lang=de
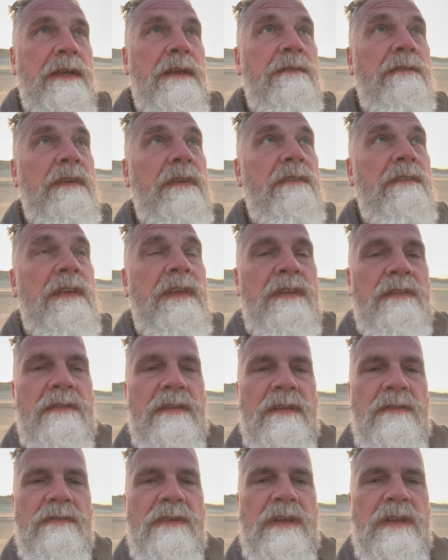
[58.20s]
Wie ihr seht, ist
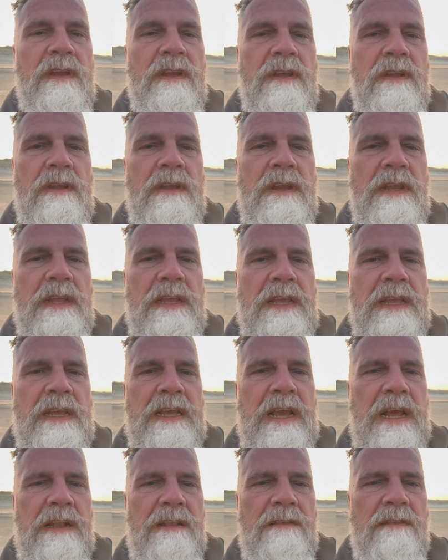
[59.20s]
das Wetter nicht
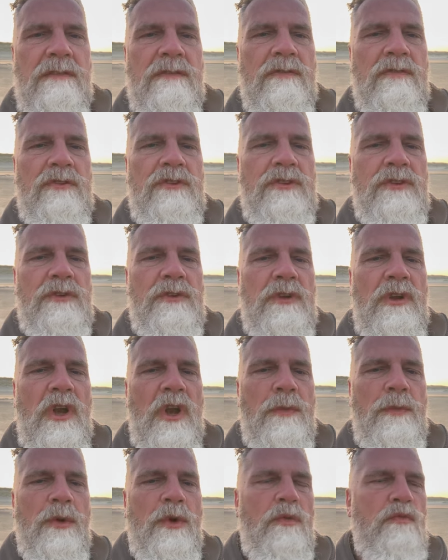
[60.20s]
ganz so schön,
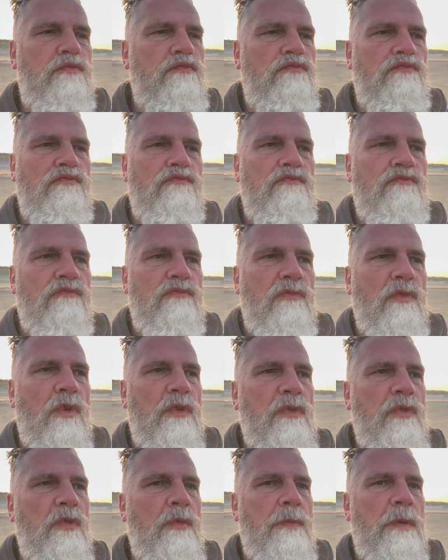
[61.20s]
aber noch
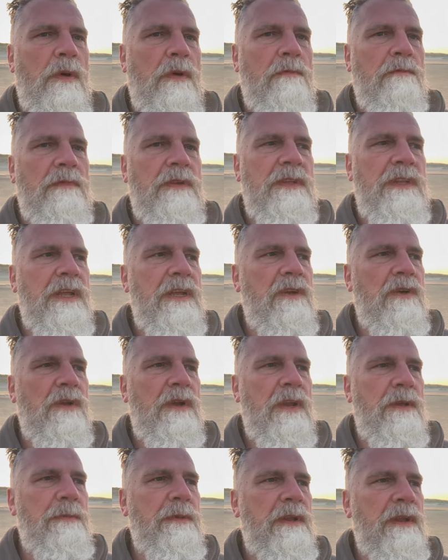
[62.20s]
super. Ich denke,
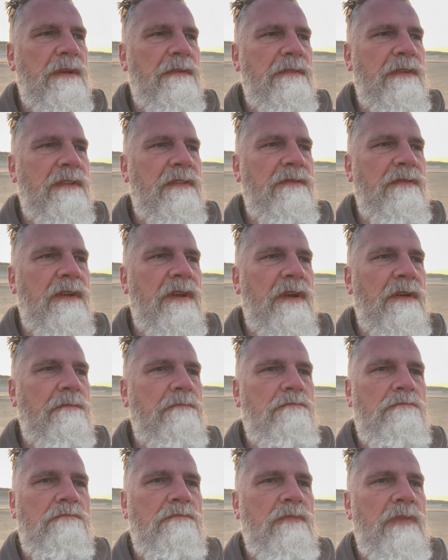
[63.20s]
heute Nachmittag werden es wieder
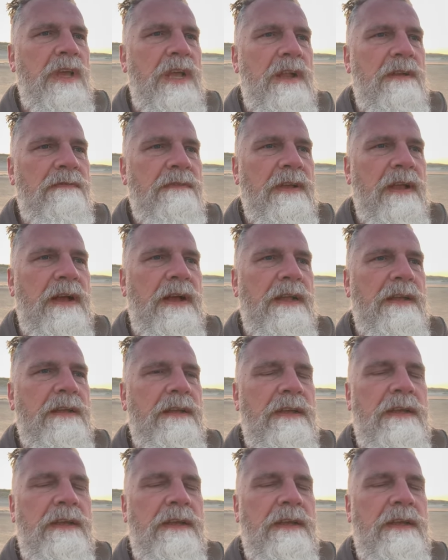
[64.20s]
11 Grad.